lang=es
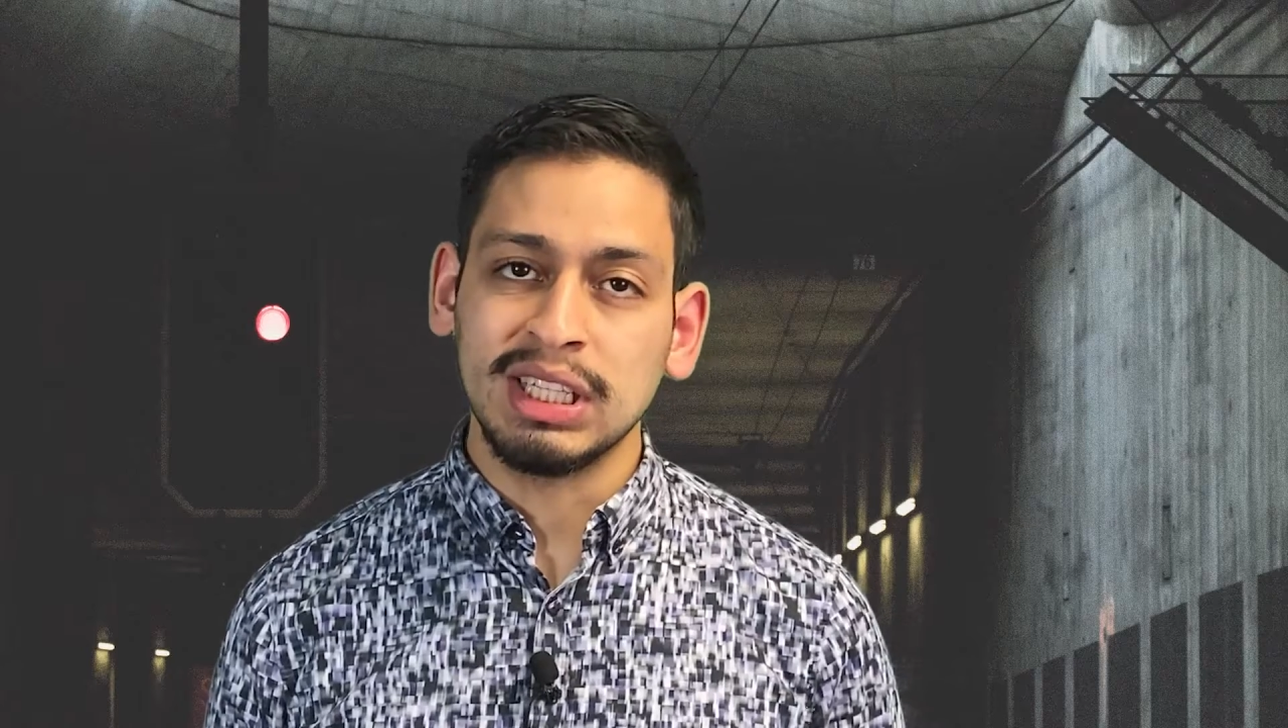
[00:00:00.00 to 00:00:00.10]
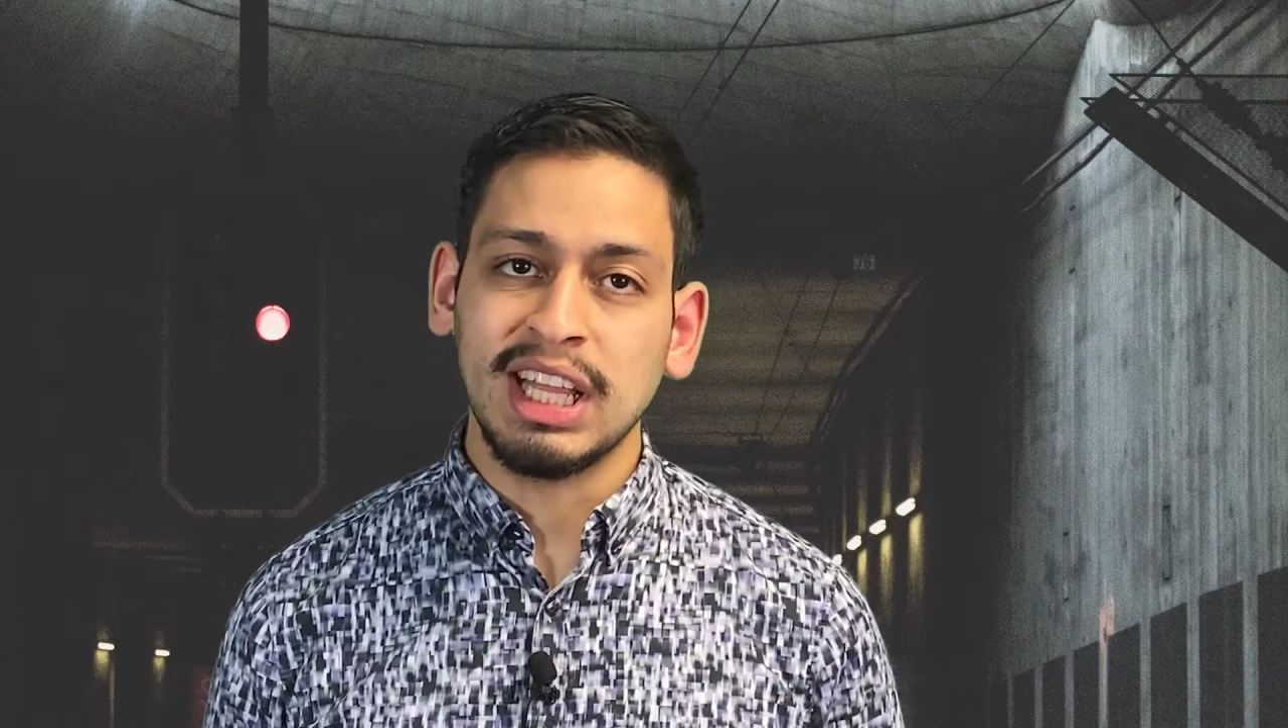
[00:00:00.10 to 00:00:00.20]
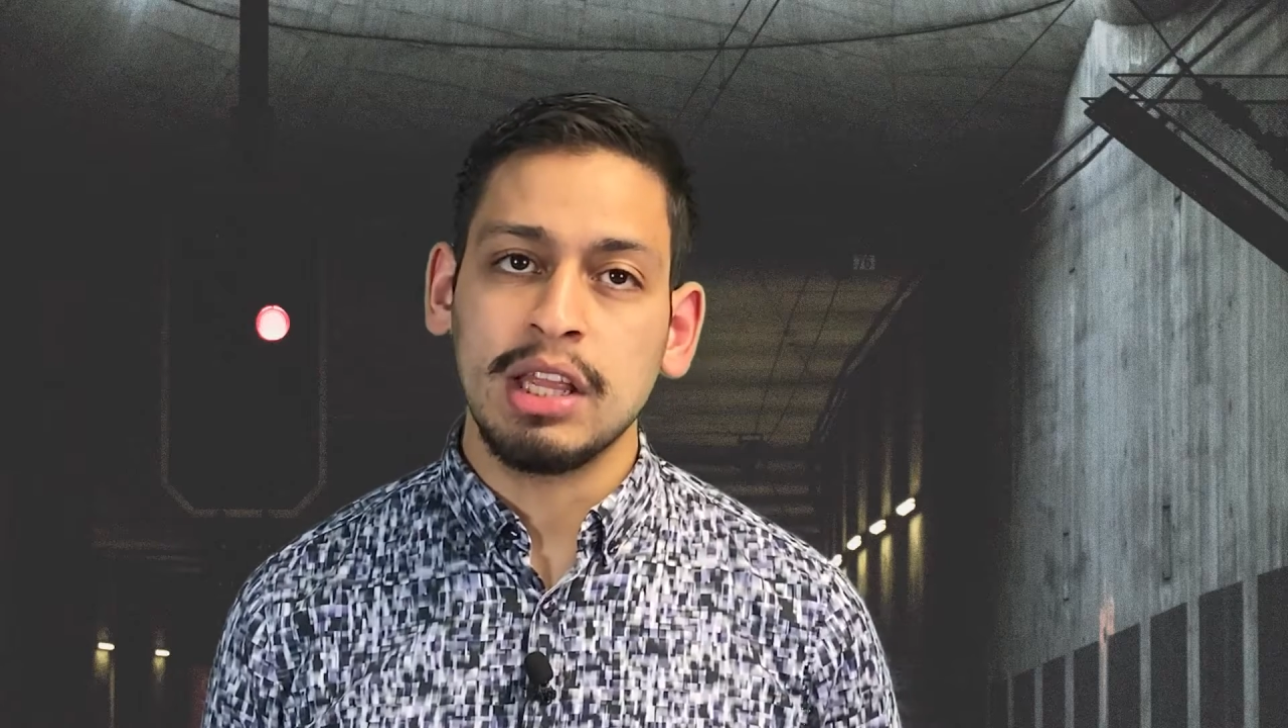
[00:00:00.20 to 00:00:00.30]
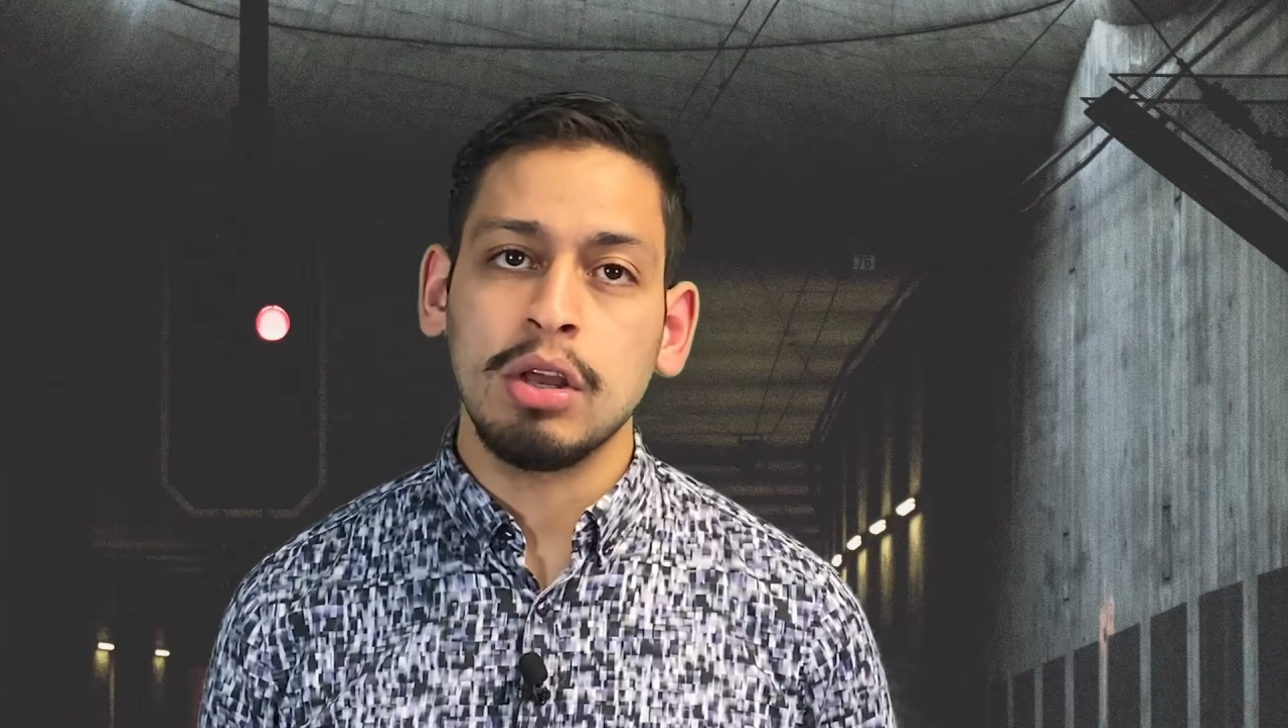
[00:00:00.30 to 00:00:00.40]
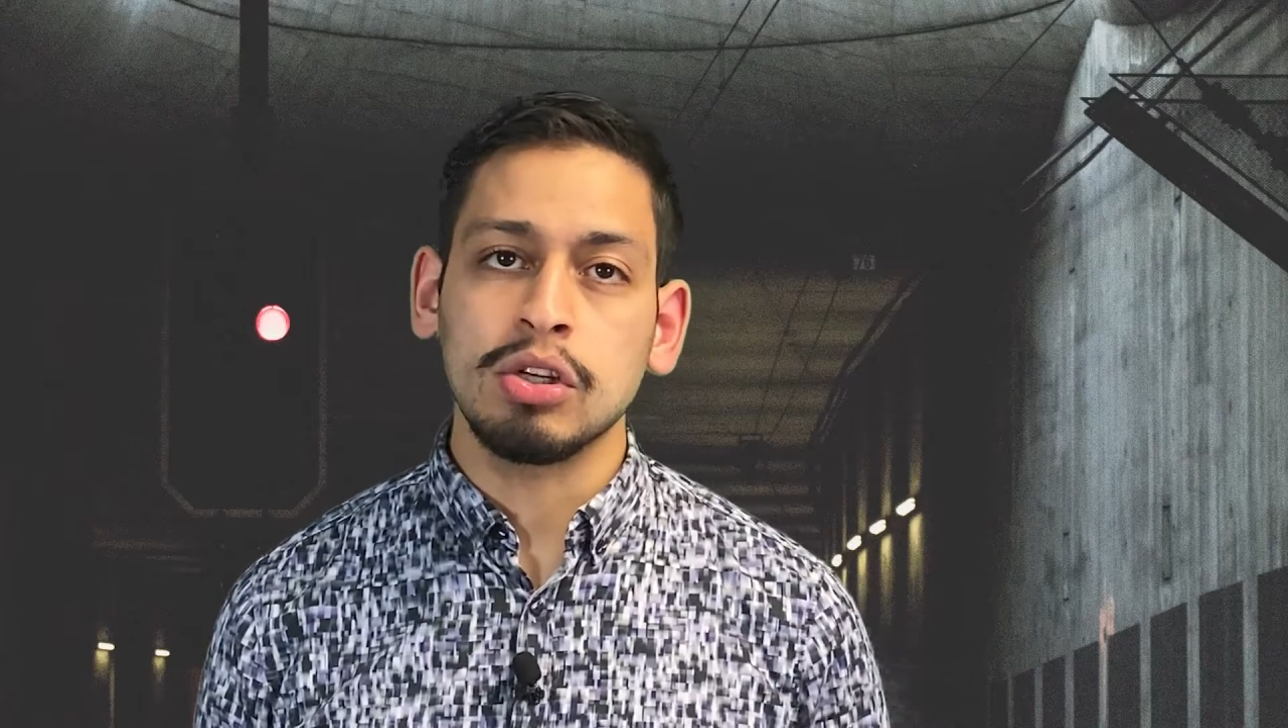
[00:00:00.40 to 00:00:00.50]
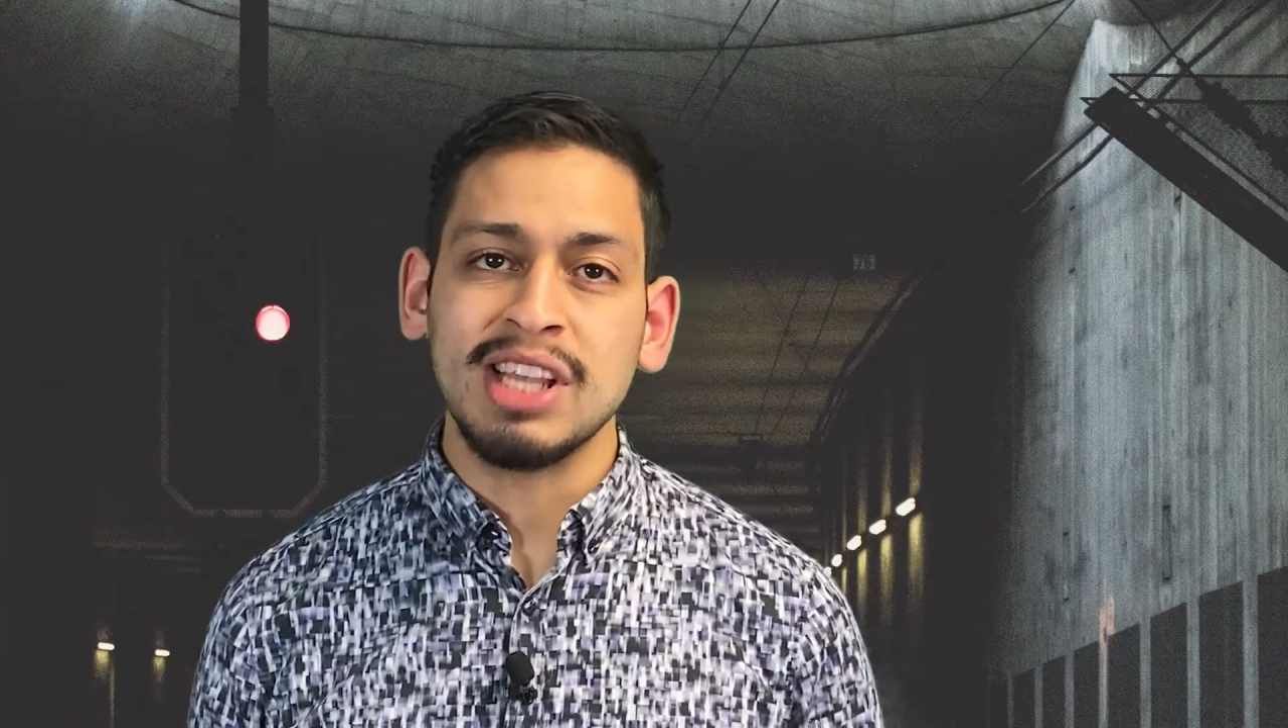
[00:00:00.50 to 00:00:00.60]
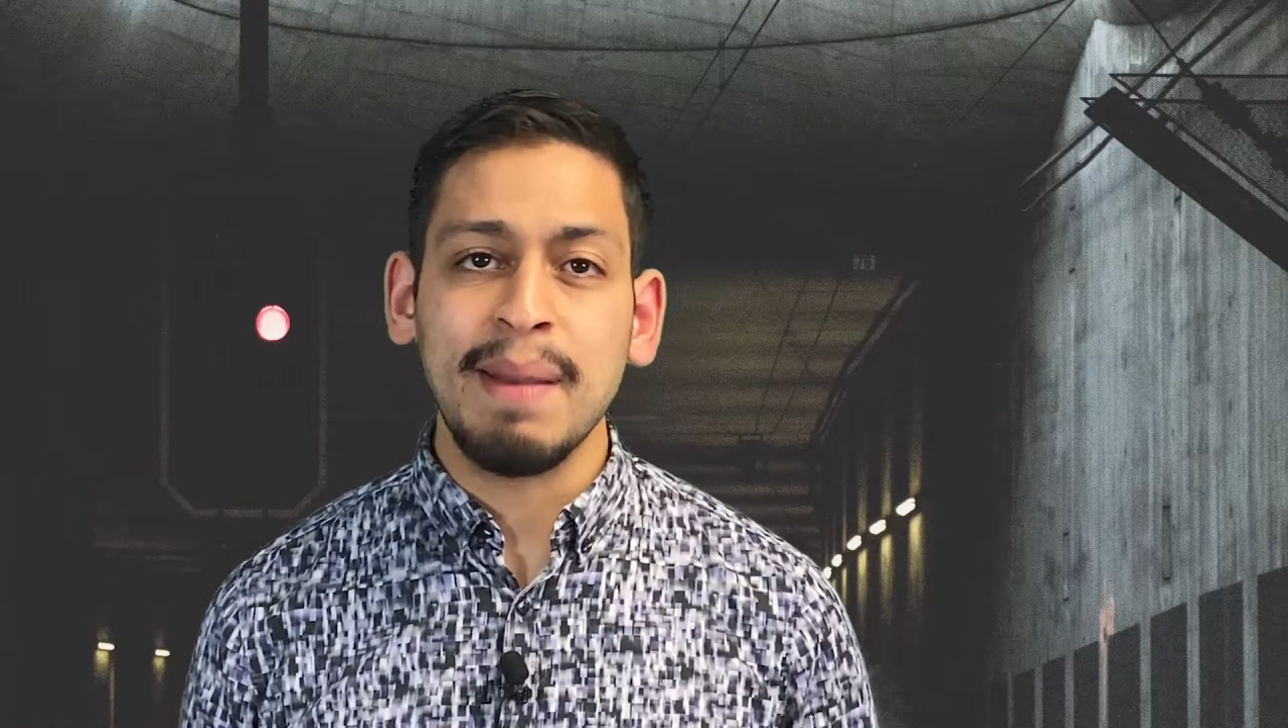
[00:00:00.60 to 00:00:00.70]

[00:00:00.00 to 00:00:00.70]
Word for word: ante Dios